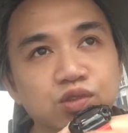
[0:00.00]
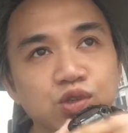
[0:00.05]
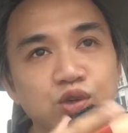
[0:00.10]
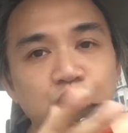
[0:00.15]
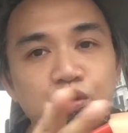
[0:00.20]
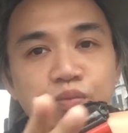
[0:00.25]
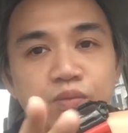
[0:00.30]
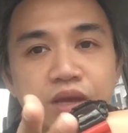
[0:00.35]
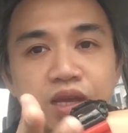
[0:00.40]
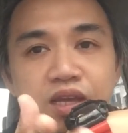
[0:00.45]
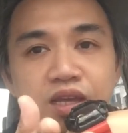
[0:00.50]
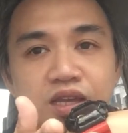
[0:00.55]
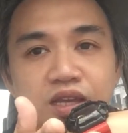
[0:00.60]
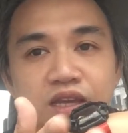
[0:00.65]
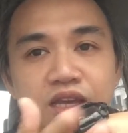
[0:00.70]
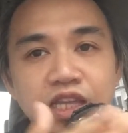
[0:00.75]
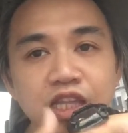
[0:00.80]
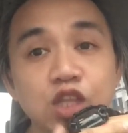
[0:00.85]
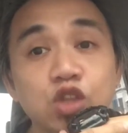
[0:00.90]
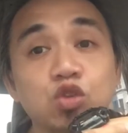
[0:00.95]
kung may
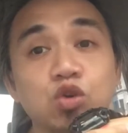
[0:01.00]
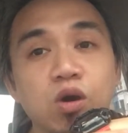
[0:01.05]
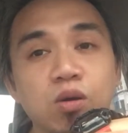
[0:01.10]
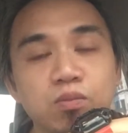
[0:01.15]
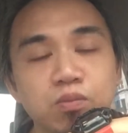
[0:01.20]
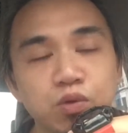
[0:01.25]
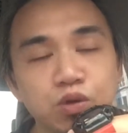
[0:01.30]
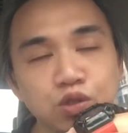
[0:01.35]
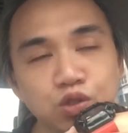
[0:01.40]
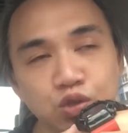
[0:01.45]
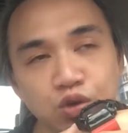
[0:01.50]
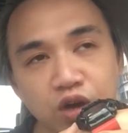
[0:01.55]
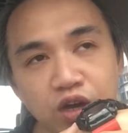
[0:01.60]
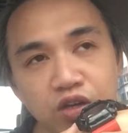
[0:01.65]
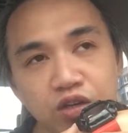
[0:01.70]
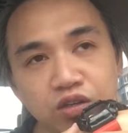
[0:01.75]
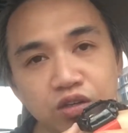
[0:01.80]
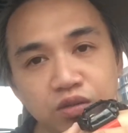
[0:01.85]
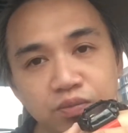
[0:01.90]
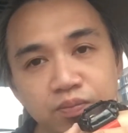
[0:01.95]
gininto ang puso
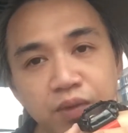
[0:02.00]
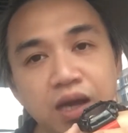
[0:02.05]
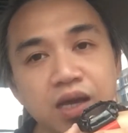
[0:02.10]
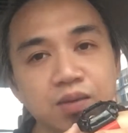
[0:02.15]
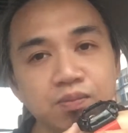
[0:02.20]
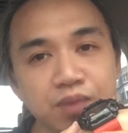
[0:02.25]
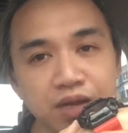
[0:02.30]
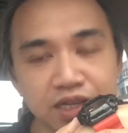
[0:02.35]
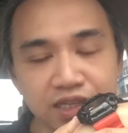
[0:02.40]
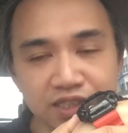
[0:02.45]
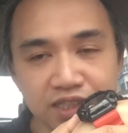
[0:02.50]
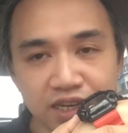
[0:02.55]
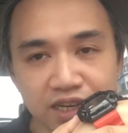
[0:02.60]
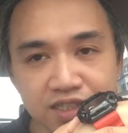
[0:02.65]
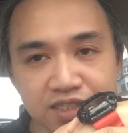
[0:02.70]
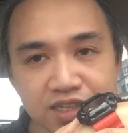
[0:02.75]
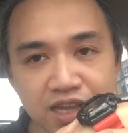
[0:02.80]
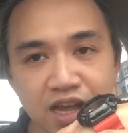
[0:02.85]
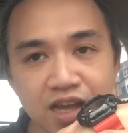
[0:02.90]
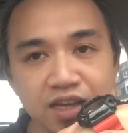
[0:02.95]
kayo, pakibalik na
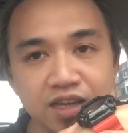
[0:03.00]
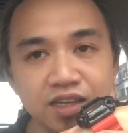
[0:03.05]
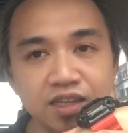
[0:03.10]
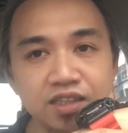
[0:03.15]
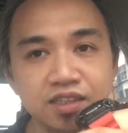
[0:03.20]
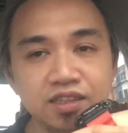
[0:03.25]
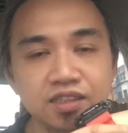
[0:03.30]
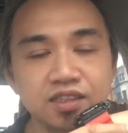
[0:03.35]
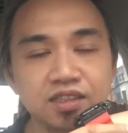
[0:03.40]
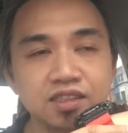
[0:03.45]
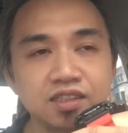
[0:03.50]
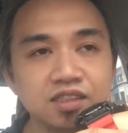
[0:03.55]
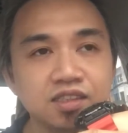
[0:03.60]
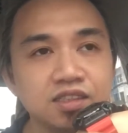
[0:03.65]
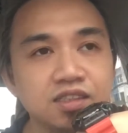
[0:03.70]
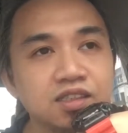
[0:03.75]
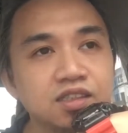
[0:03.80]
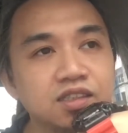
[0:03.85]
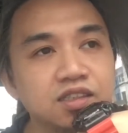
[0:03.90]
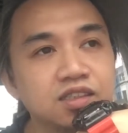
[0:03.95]
lang sa akin.
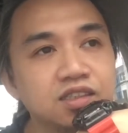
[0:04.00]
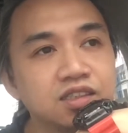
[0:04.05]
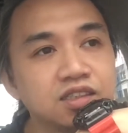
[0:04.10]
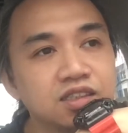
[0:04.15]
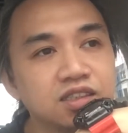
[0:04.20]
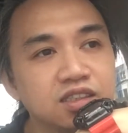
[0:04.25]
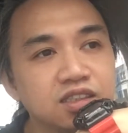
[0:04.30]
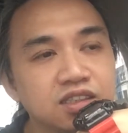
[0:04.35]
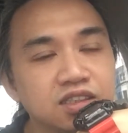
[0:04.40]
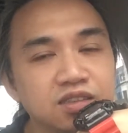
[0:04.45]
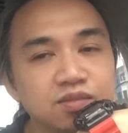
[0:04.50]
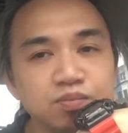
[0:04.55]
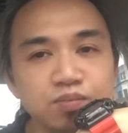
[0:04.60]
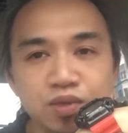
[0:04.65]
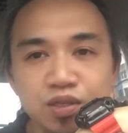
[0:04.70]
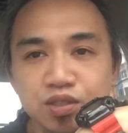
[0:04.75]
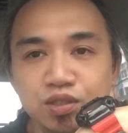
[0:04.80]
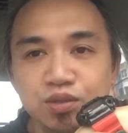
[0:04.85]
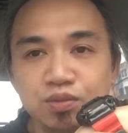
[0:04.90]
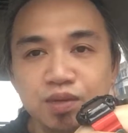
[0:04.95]

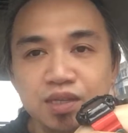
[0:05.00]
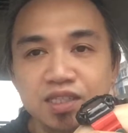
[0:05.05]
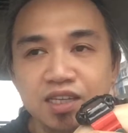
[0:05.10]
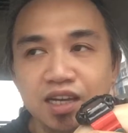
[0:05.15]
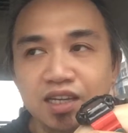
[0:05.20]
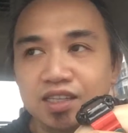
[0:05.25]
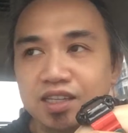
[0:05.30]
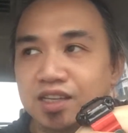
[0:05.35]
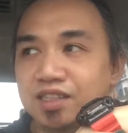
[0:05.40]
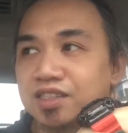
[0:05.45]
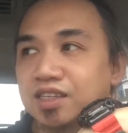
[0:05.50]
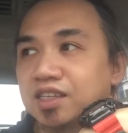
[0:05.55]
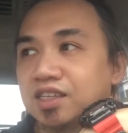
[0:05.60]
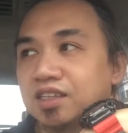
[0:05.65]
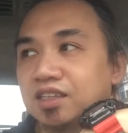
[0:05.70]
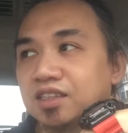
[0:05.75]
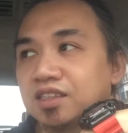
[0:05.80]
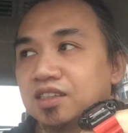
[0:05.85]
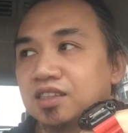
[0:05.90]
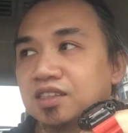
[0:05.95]
Medyo masakit
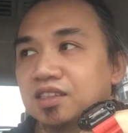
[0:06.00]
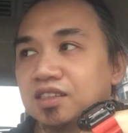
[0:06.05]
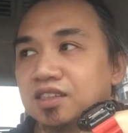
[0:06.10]
kasi